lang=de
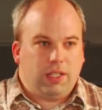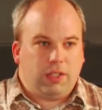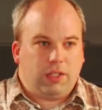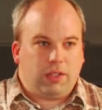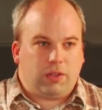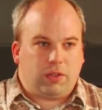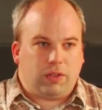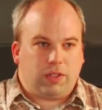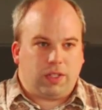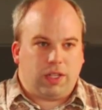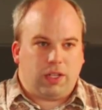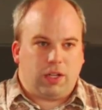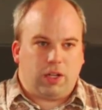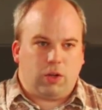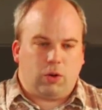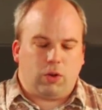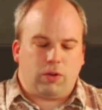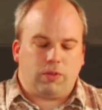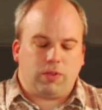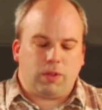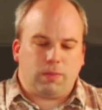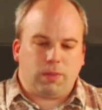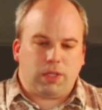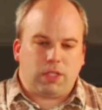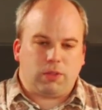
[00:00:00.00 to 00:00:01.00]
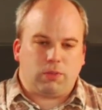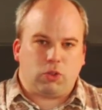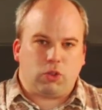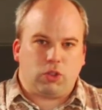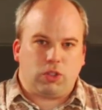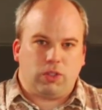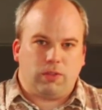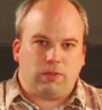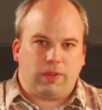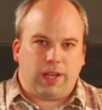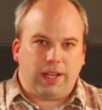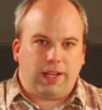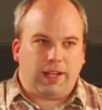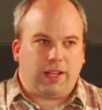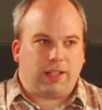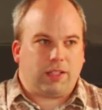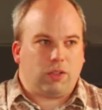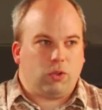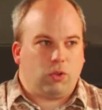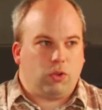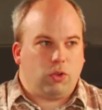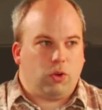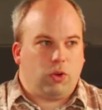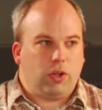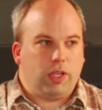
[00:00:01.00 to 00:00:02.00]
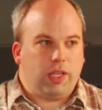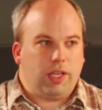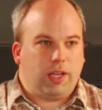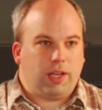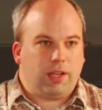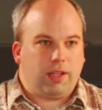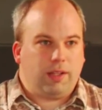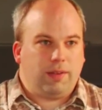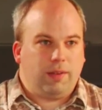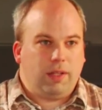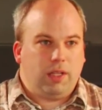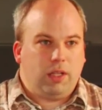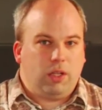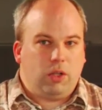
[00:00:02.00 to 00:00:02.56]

Und der läuft immer zwischen Weihnachten und Neujahr.